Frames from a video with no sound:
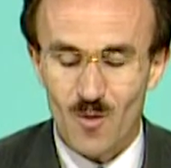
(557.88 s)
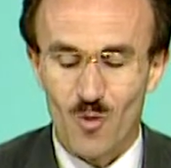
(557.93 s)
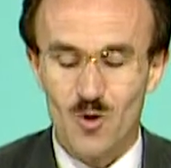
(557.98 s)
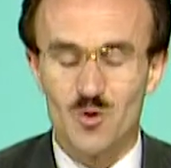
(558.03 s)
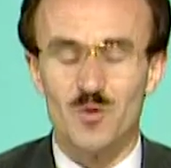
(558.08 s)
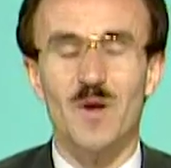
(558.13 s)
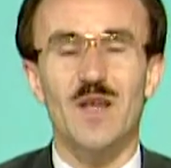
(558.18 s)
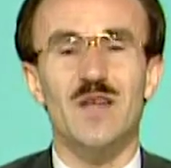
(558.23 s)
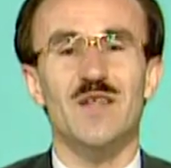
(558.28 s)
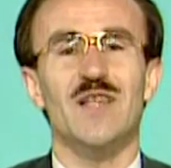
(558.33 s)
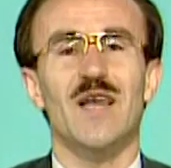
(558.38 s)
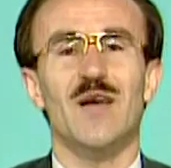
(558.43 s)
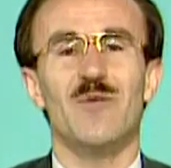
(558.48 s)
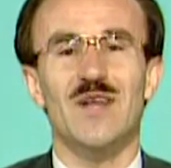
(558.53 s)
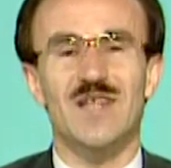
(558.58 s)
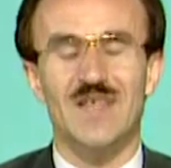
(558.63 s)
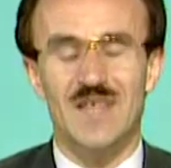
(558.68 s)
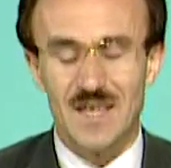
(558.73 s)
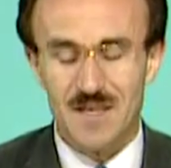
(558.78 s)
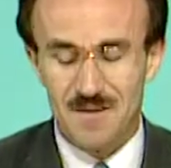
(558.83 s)
Osmanlı
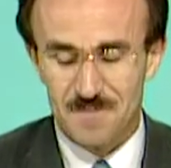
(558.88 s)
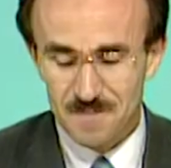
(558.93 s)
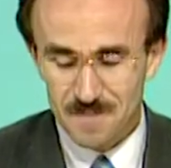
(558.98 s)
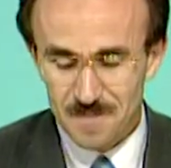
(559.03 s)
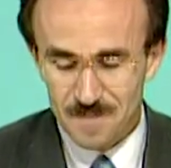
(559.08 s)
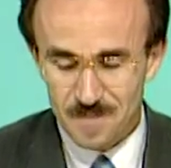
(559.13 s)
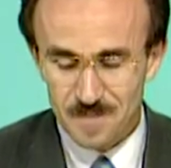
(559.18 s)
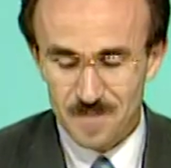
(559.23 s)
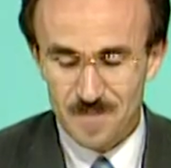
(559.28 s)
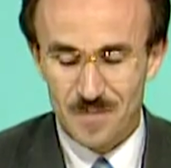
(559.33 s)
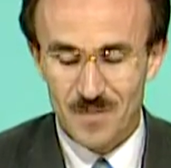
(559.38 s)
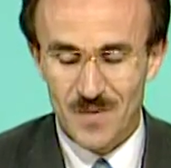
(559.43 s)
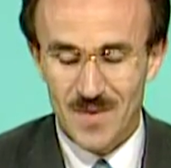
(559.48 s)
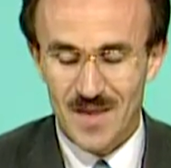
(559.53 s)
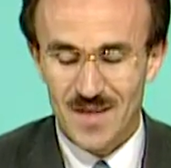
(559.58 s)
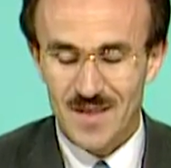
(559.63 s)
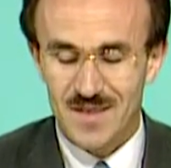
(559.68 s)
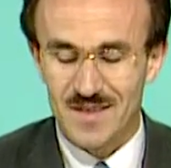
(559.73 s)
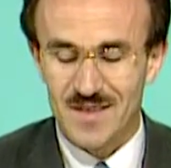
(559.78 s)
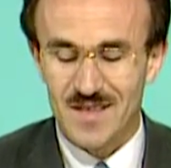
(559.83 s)
Devleti
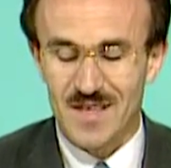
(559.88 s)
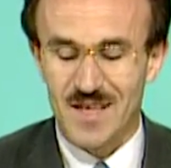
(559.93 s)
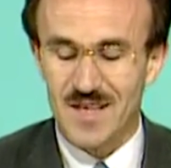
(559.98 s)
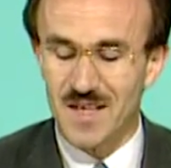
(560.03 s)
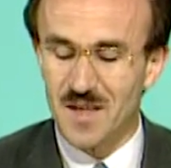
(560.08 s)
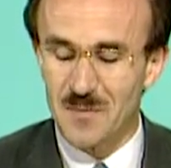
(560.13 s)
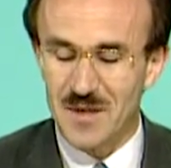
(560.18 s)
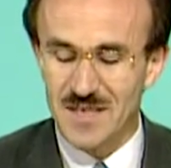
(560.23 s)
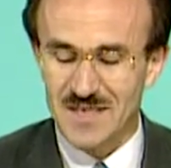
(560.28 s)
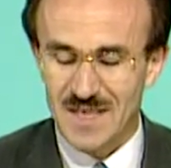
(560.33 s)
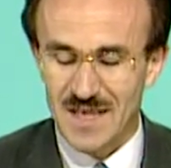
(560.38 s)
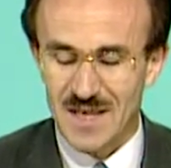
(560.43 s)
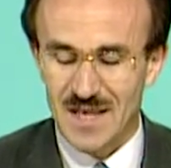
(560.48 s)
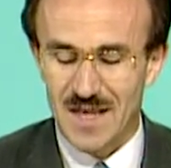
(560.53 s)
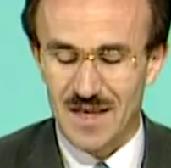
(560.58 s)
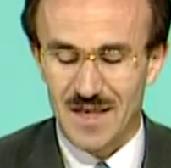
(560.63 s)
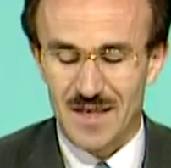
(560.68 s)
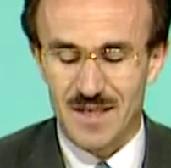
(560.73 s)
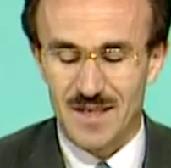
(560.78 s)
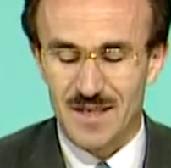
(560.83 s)
dini
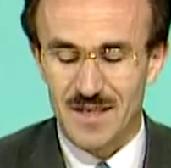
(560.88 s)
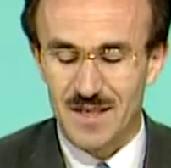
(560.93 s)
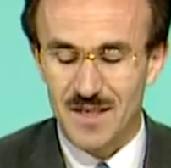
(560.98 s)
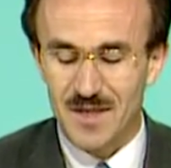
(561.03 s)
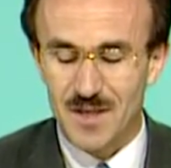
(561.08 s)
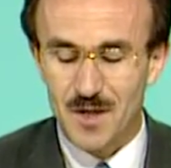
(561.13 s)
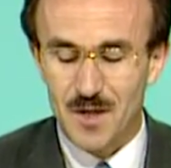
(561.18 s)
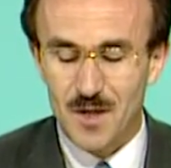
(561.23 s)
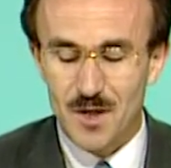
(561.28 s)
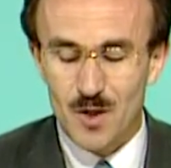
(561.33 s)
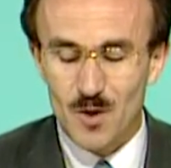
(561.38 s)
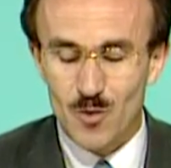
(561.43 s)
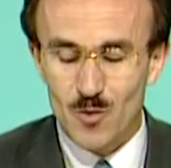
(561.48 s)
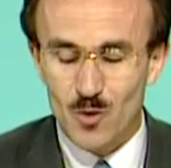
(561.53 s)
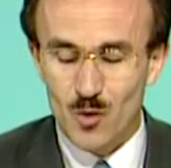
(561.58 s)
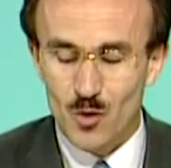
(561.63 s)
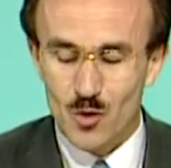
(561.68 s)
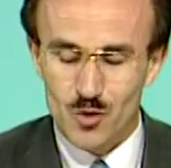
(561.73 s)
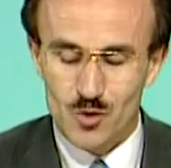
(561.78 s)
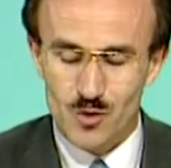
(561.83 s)
meselelerini
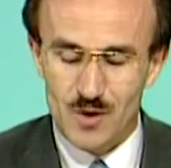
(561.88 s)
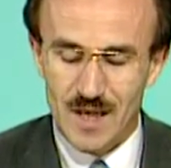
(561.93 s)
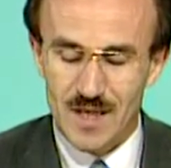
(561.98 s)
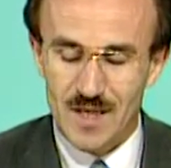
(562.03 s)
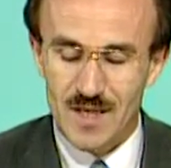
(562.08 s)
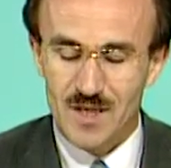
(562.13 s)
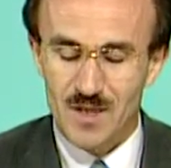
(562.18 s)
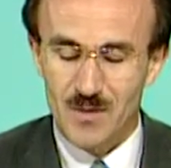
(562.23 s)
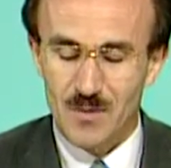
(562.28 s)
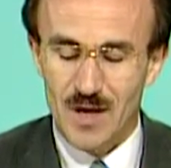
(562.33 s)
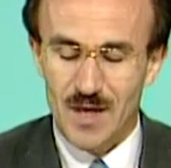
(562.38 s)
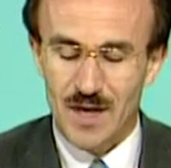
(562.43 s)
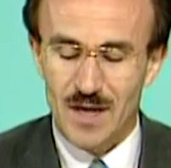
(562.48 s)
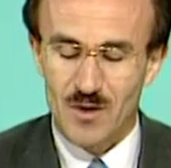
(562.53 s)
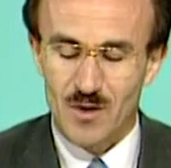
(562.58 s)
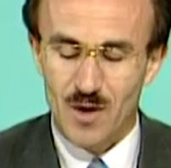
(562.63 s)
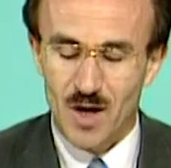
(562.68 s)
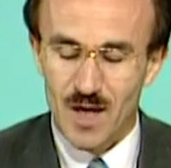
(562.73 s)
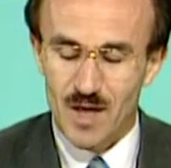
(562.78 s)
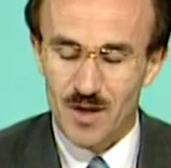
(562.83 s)
kuruluşundan
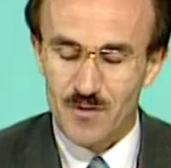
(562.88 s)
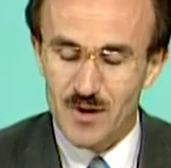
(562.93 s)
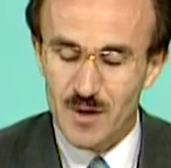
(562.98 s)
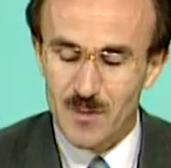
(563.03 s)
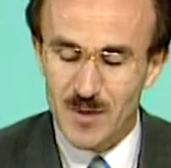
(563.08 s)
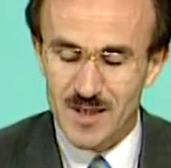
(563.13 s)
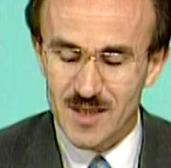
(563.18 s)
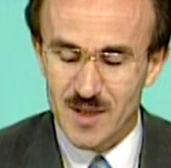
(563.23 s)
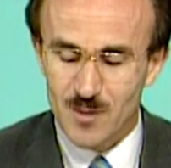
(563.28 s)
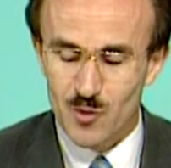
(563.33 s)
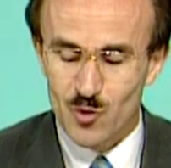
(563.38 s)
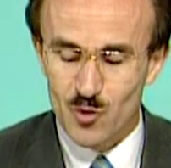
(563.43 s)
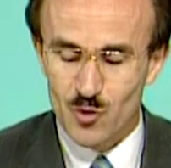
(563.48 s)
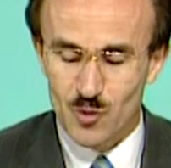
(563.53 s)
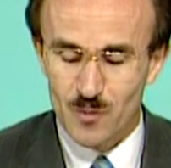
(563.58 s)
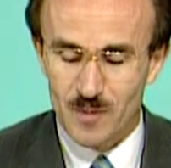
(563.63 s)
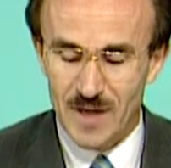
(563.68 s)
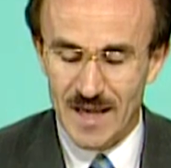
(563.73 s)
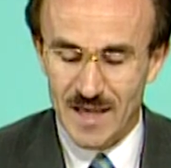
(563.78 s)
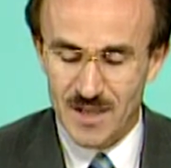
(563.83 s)
itibaren Hanefi mezhebi
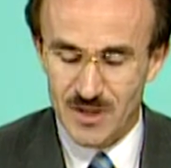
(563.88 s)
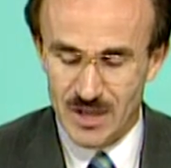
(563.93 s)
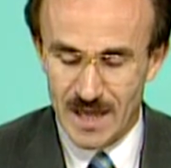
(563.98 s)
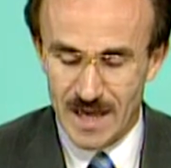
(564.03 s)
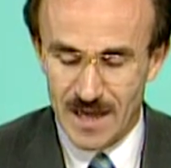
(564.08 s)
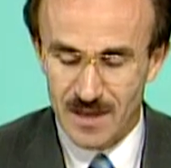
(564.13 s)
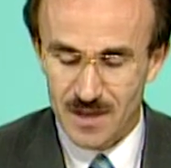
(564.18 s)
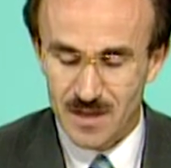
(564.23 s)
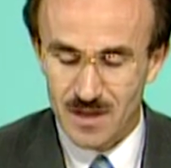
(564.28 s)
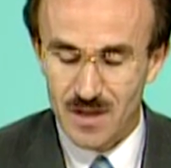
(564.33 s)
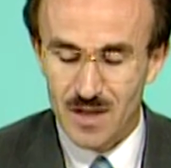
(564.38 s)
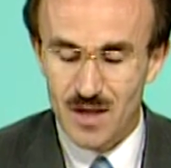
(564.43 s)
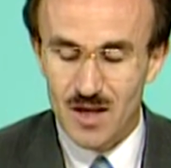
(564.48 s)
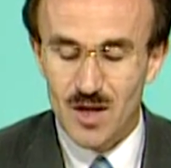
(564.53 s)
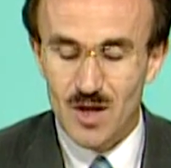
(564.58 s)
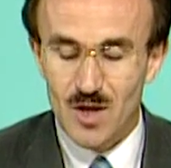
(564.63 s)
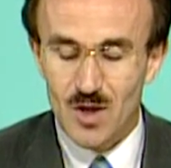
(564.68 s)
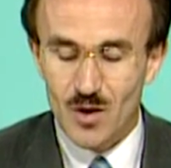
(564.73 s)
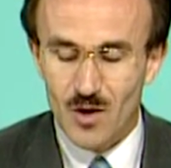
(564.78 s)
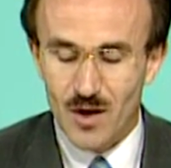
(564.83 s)
hükümlerince
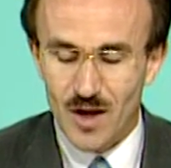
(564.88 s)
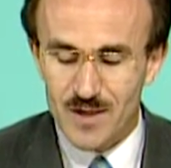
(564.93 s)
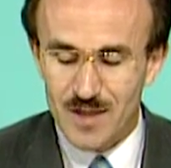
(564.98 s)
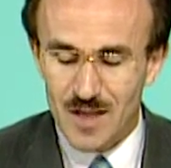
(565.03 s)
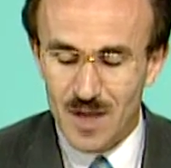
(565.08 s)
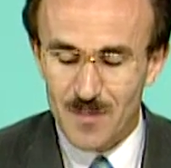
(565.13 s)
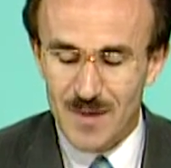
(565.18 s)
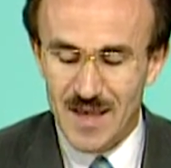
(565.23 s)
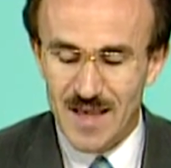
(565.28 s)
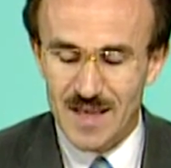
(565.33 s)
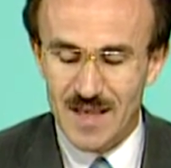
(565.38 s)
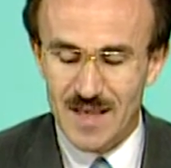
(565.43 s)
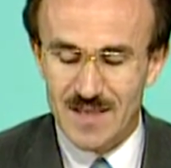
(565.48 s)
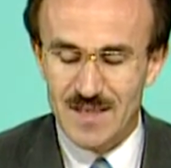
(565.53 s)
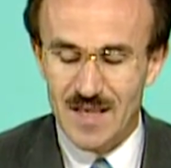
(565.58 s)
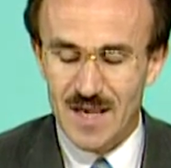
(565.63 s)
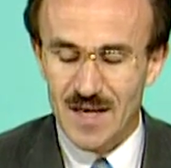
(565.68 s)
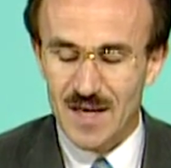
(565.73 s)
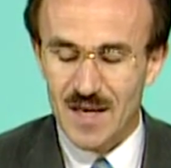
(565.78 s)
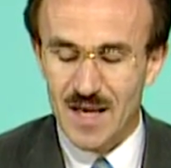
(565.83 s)
kaza
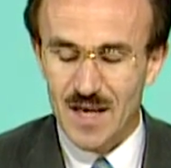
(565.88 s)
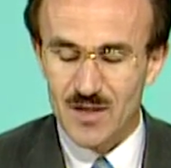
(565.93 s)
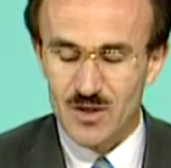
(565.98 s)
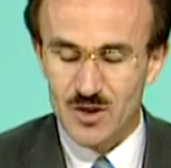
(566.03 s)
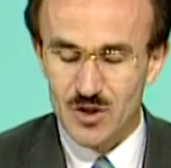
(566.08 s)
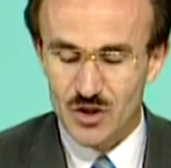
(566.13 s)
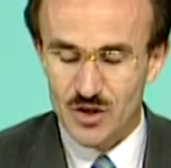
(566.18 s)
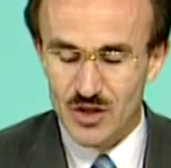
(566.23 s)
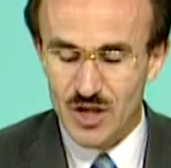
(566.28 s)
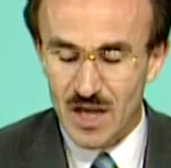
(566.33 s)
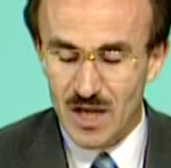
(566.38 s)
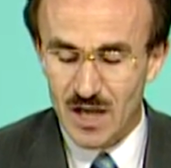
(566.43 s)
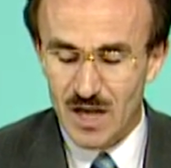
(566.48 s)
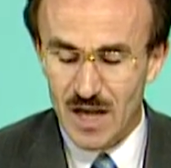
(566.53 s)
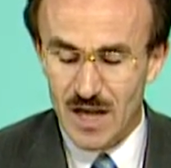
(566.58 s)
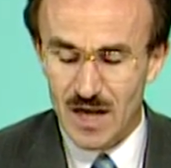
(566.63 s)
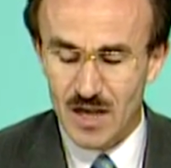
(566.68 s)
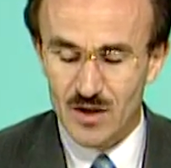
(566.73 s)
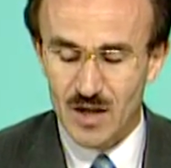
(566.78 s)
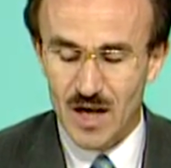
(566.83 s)
merkezlerine
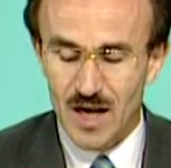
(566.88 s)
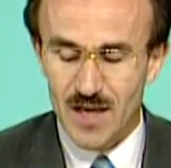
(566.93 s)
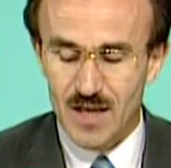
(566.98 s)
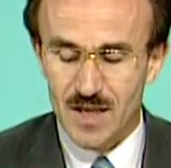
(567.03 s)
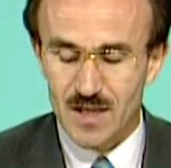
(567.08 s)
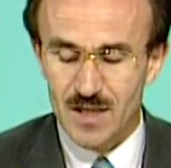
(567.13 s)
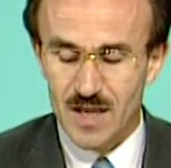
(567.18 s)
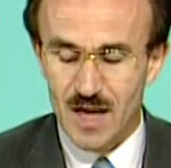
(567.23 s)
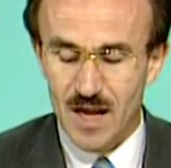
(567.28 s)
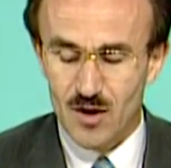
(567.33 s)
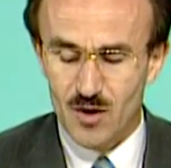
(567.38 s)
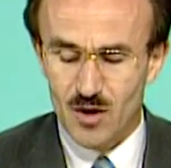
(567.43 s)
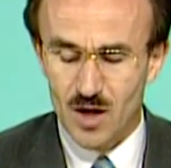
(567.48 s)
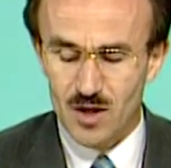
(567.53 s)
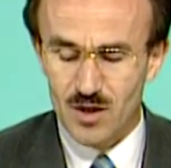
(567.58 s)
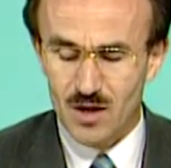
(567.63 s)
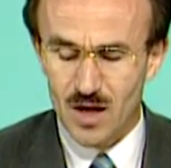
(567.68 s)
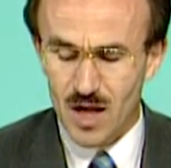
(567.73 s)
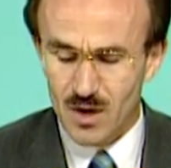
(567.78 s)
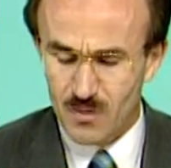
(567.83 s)
şehirlere tayin edilen
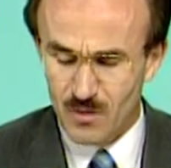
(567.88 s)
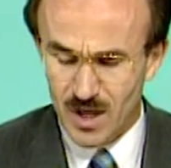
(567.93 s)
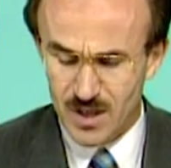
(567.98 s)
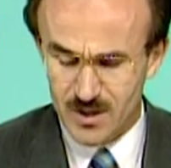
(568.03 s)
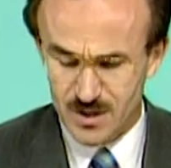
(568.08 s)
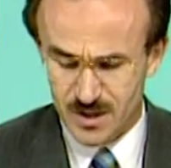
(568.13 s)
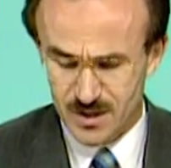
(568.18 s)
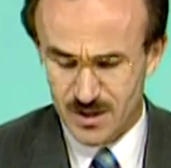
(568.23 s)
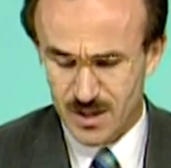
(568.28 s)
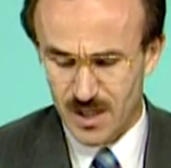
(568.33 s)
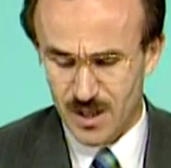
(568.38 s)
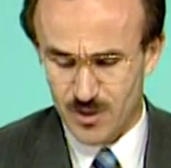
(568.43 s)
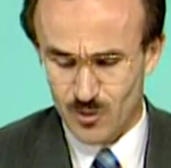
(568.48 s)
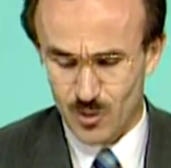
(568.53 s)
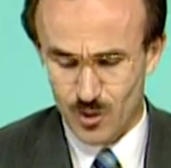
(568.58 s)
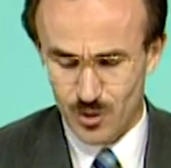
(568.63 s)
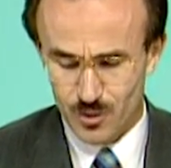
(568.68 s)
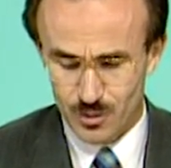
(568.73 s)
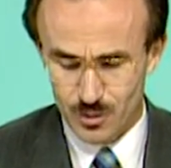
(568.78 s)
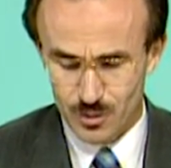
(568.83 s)
kadılar vasıtasıyla
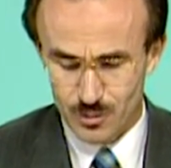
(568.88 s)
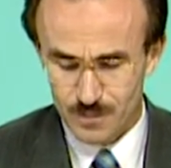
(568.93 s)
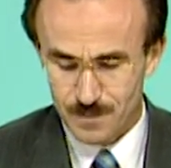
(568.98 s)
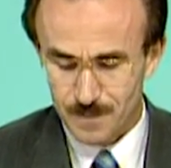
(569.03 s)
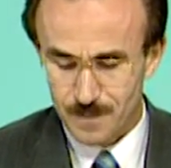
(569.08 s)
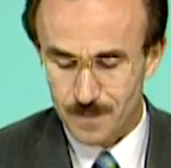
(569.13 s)
gördü.